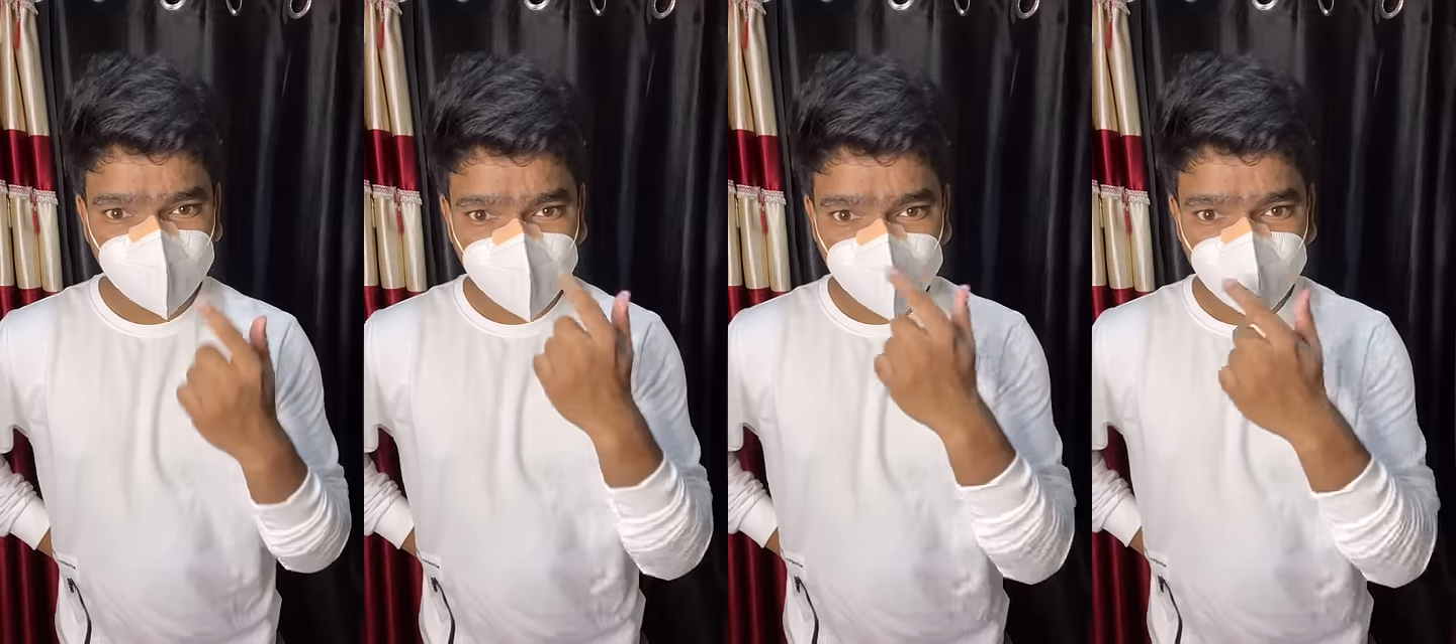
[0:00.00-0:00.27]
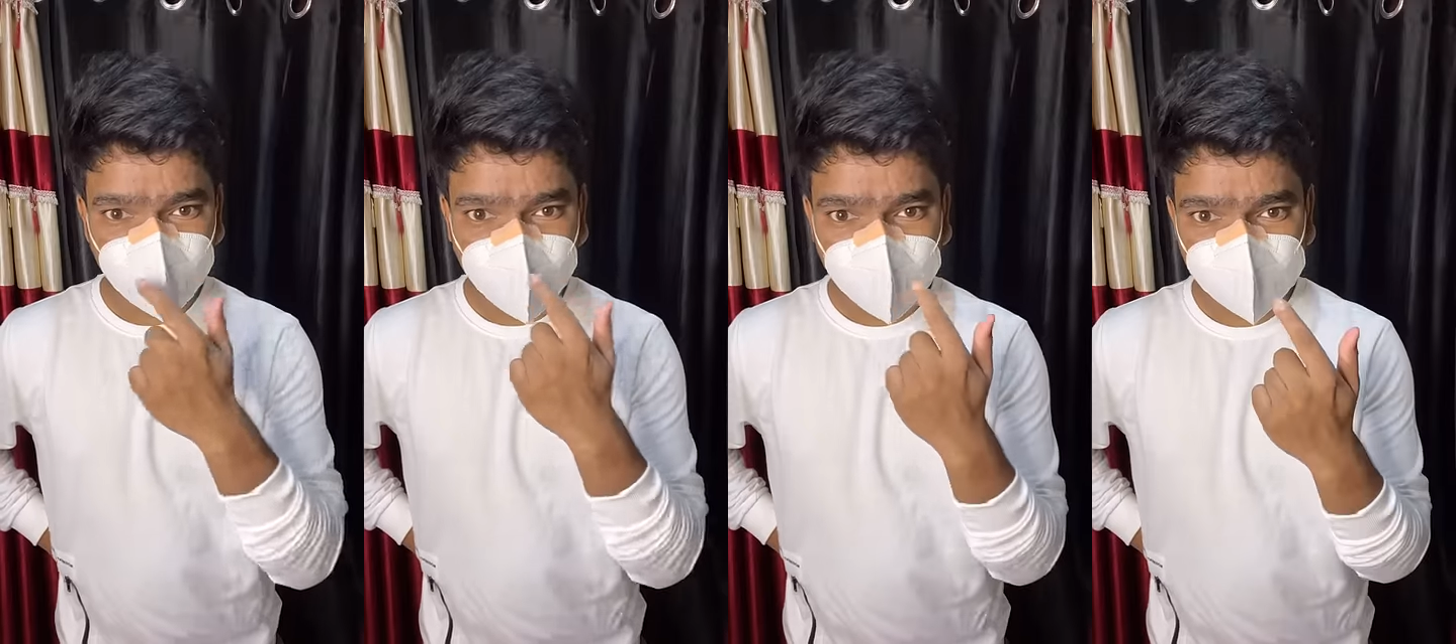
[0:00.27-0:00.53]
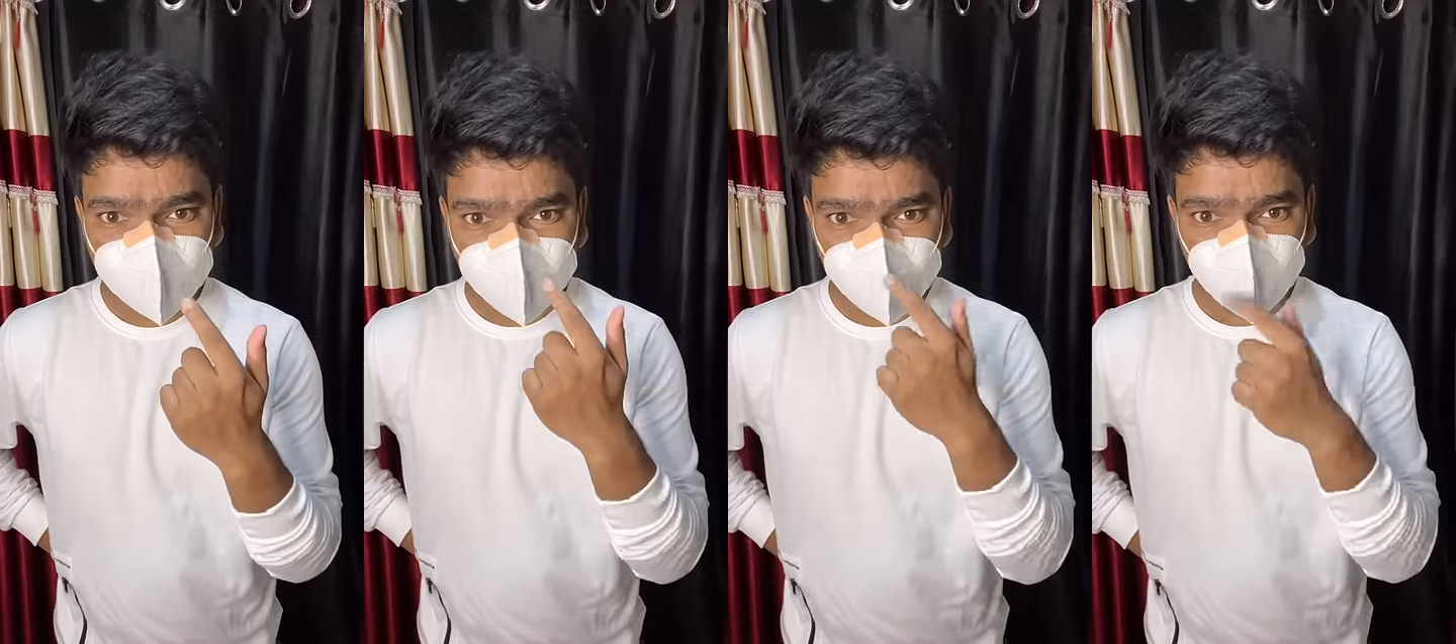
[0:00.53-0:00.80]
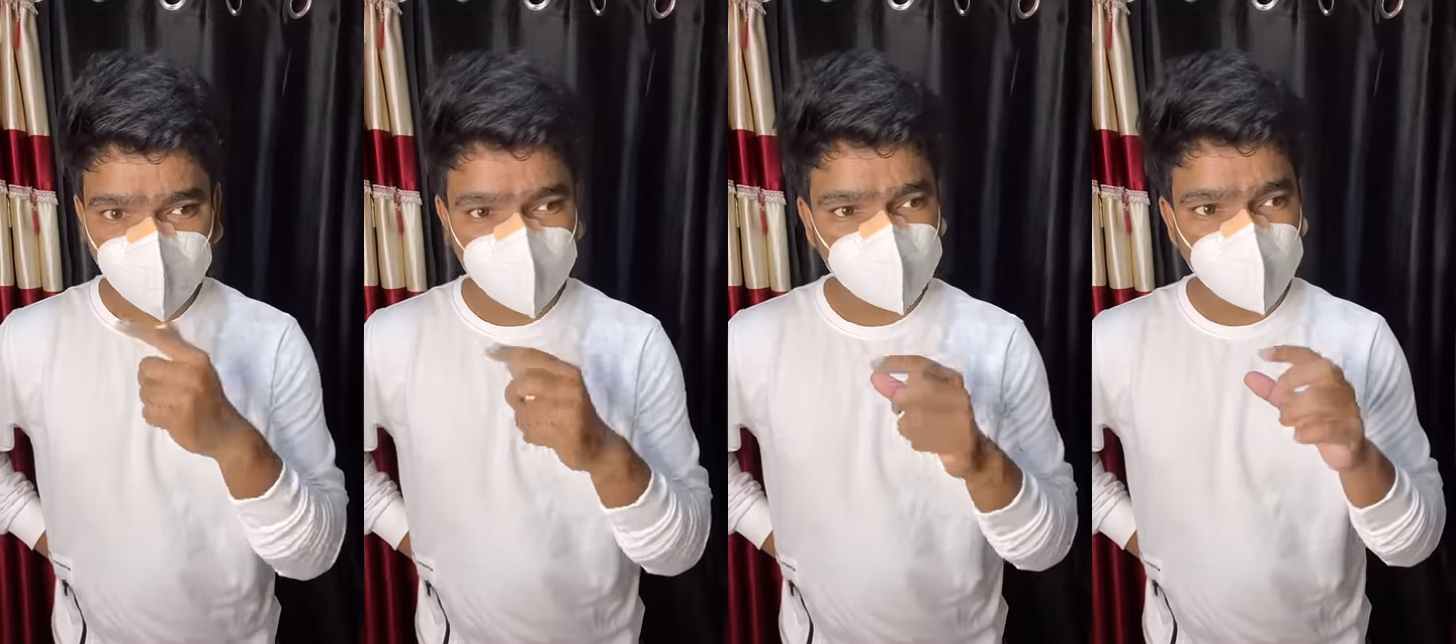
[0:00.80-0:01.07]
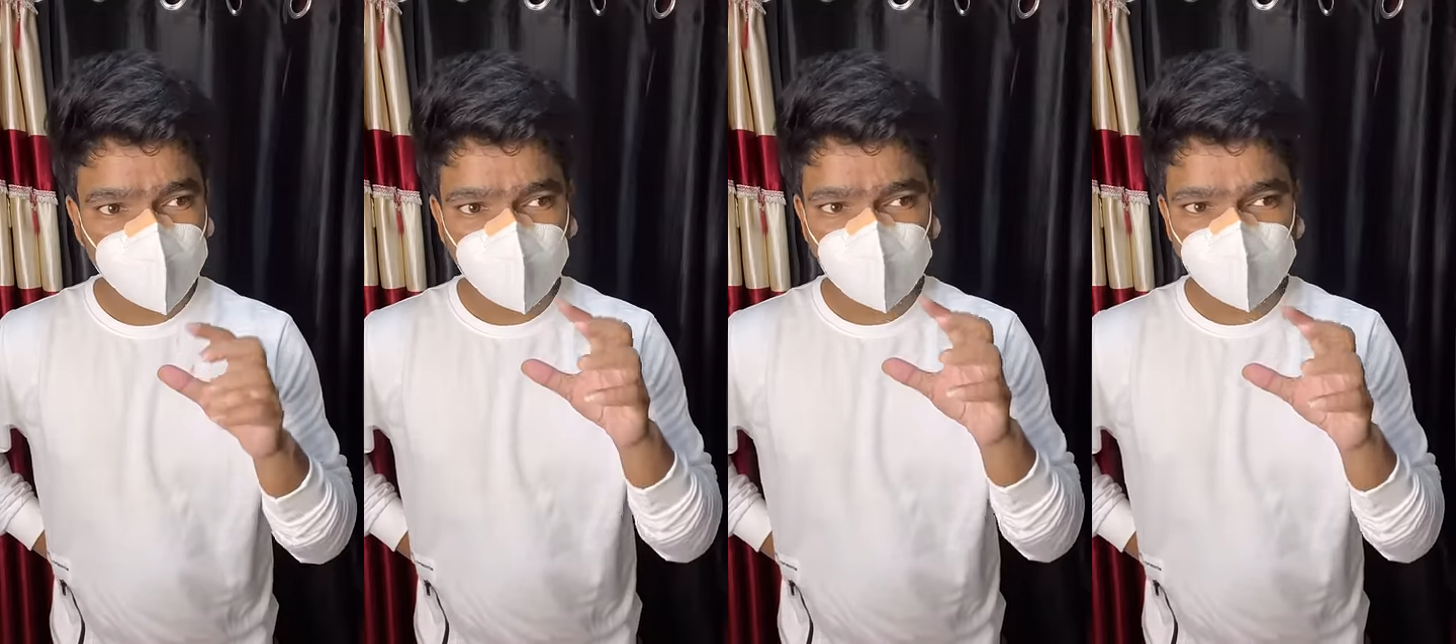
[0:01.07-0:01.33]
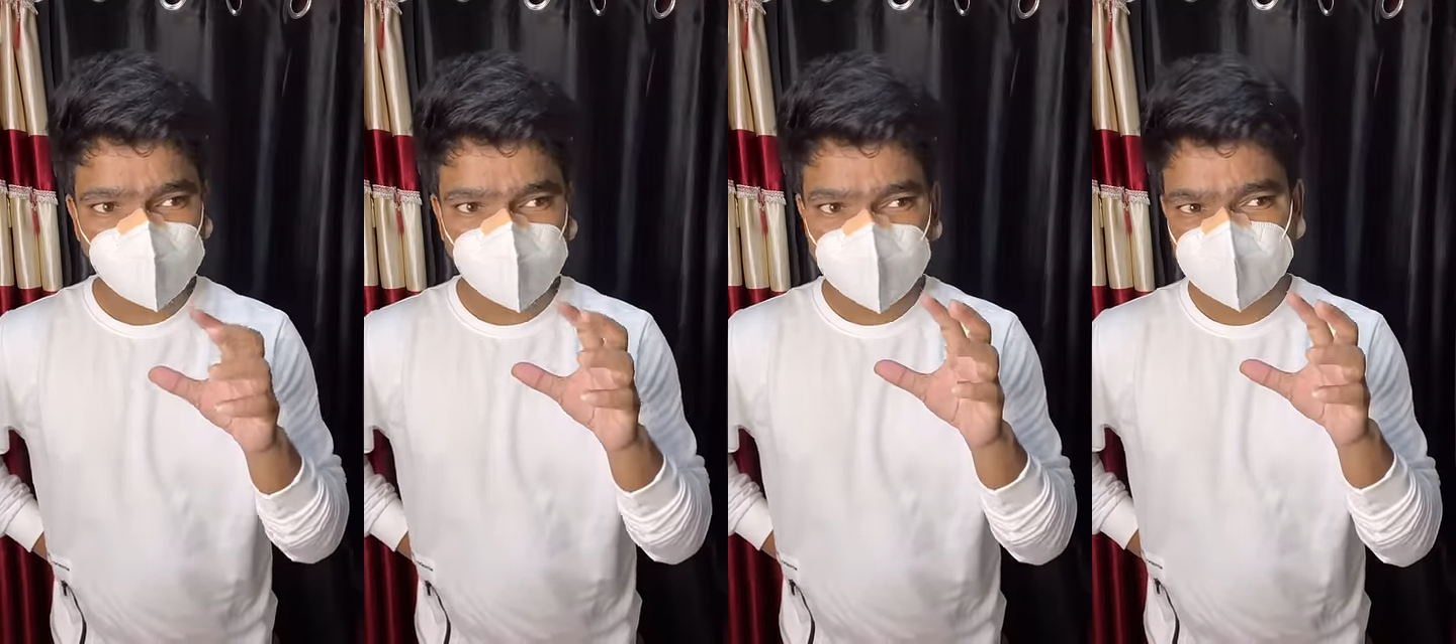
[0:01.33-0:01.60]
மாதிரி பேண்டைடு போட்டா
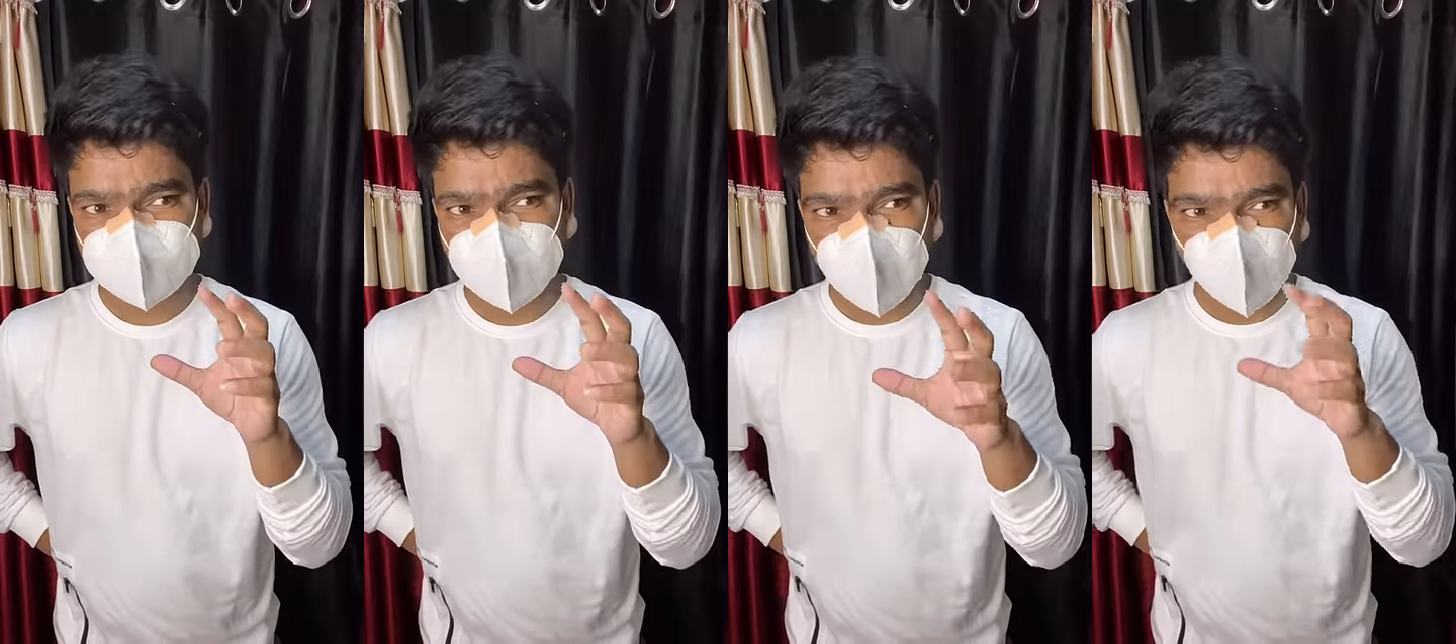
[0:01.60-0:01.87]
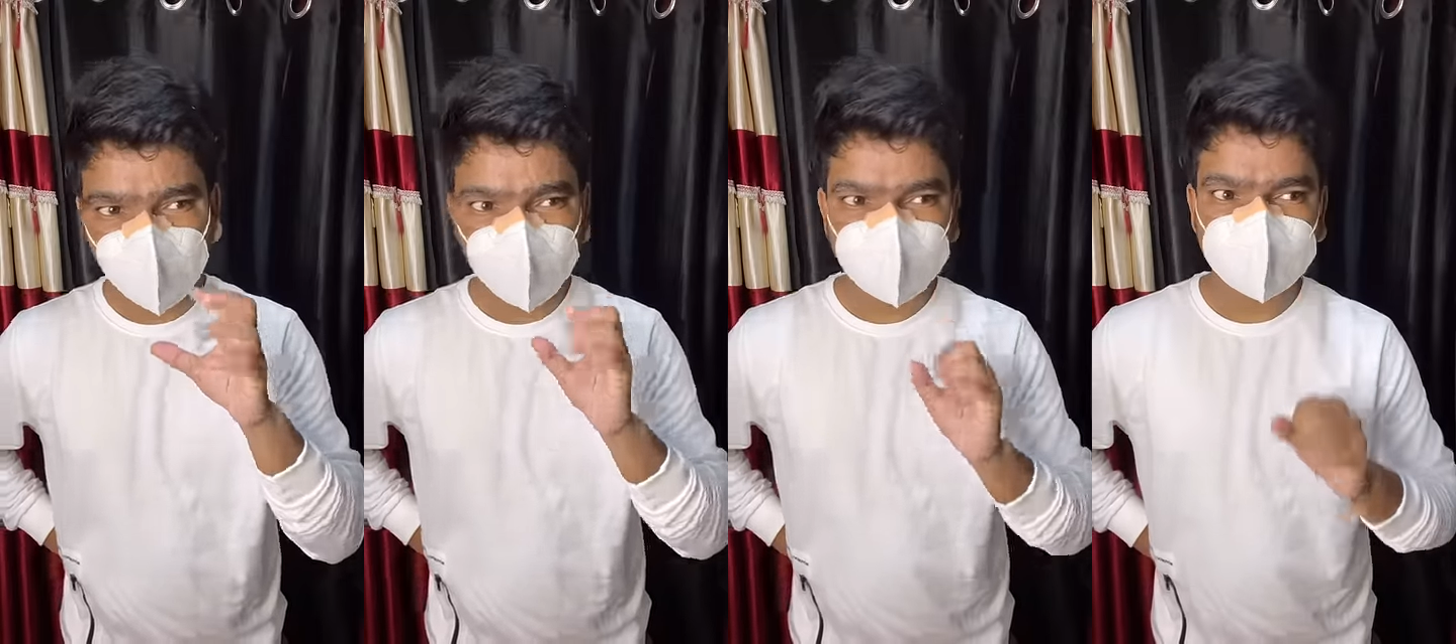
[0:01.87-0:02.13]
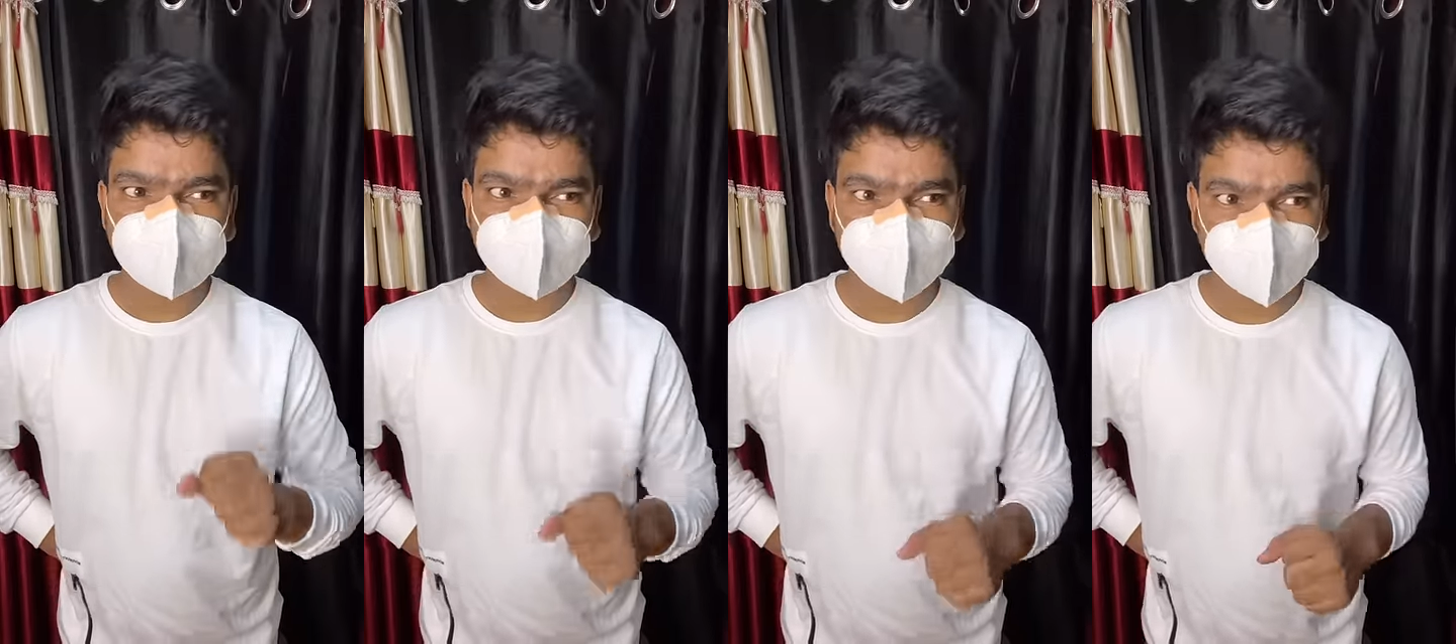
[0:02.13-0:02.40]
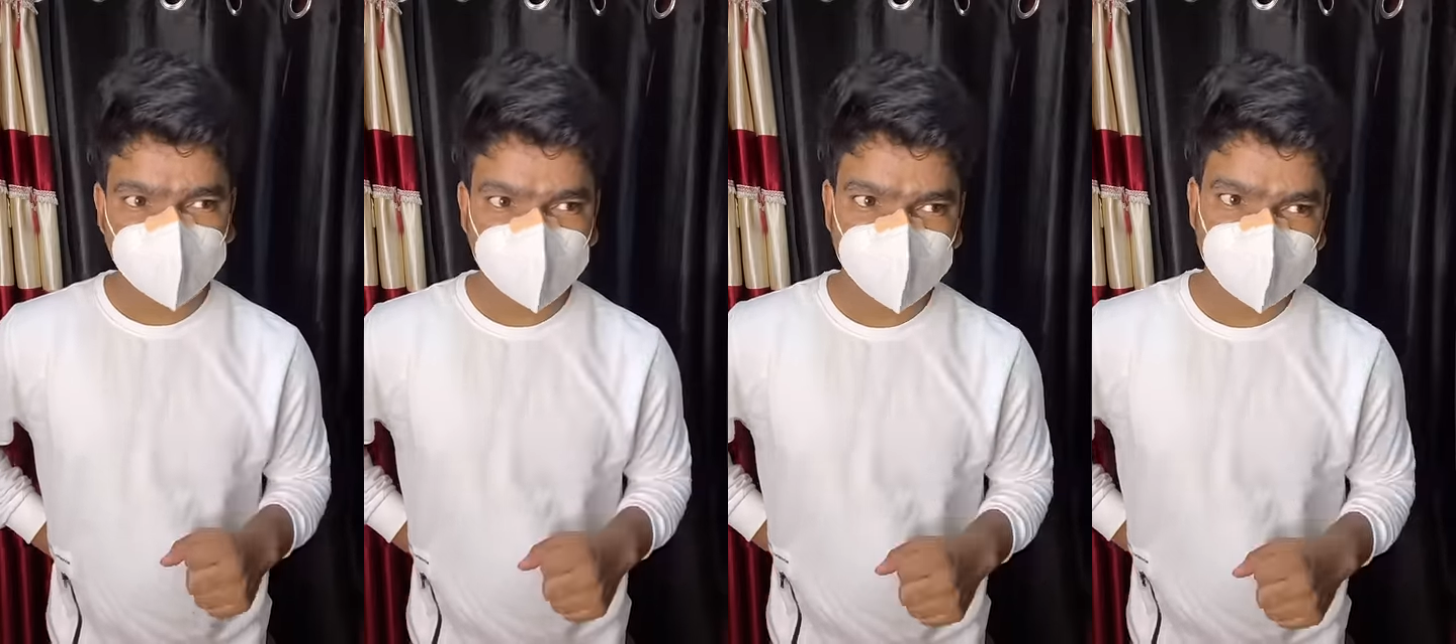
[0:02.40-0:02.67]
ஒரு மாதிரி ஆக்வர்டா இருக்கேடா